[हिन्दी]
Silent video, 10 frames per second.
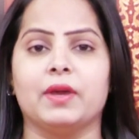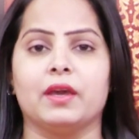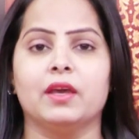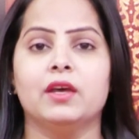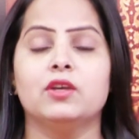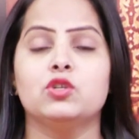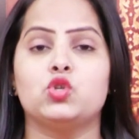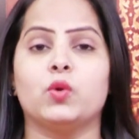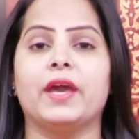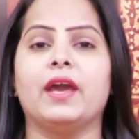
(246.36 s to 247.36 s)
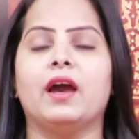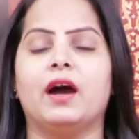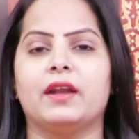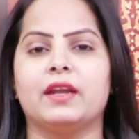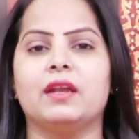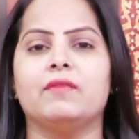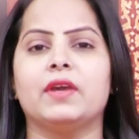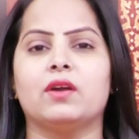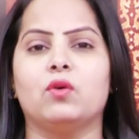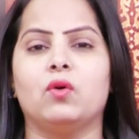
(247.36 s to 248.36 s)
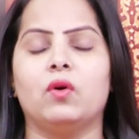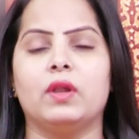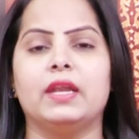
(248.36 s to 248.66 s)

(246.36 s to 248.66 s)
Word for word: में जो है रेलवे को